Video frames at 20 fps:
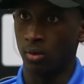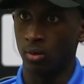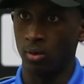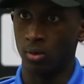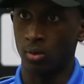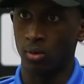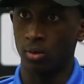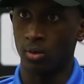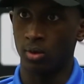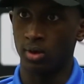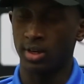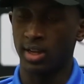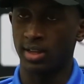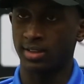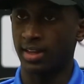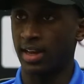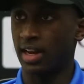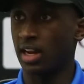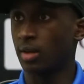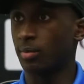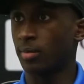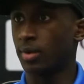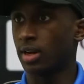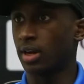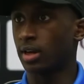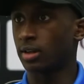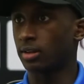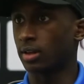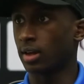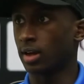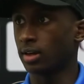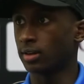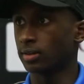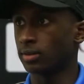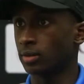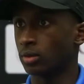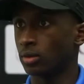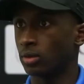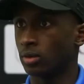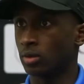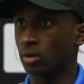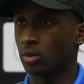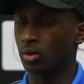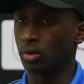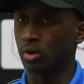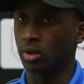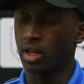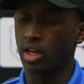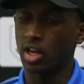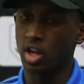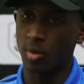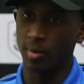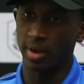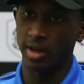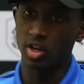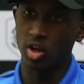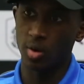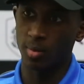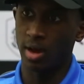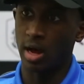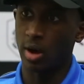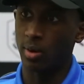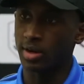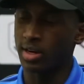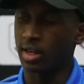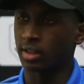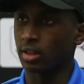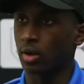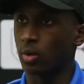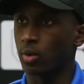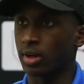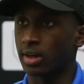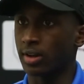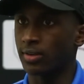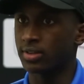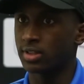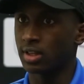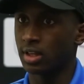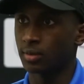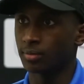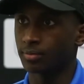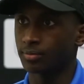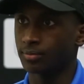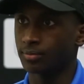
وإن أتعلم من الأخطاء وكل يوم عن يوم أحاول إني أطور نفسي